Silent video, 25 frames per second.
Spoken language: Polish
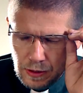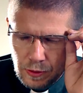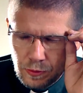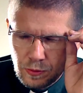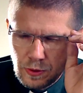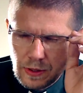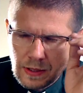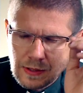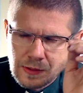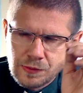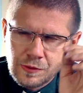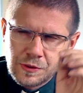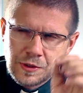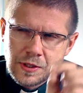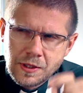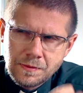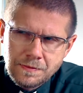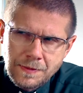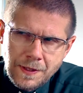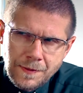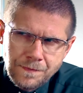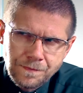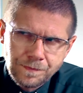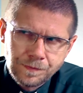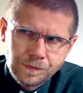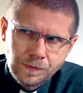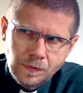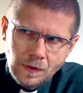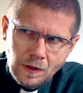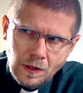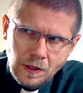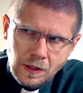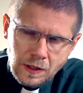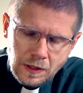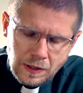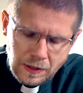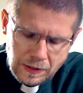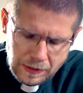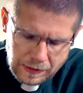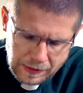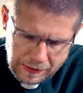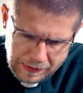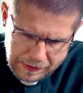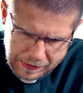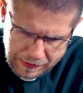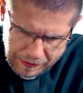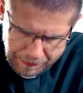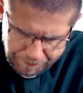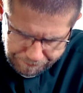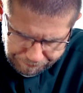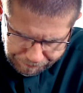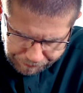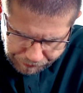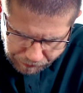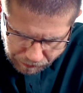które słyszymy, y, jest,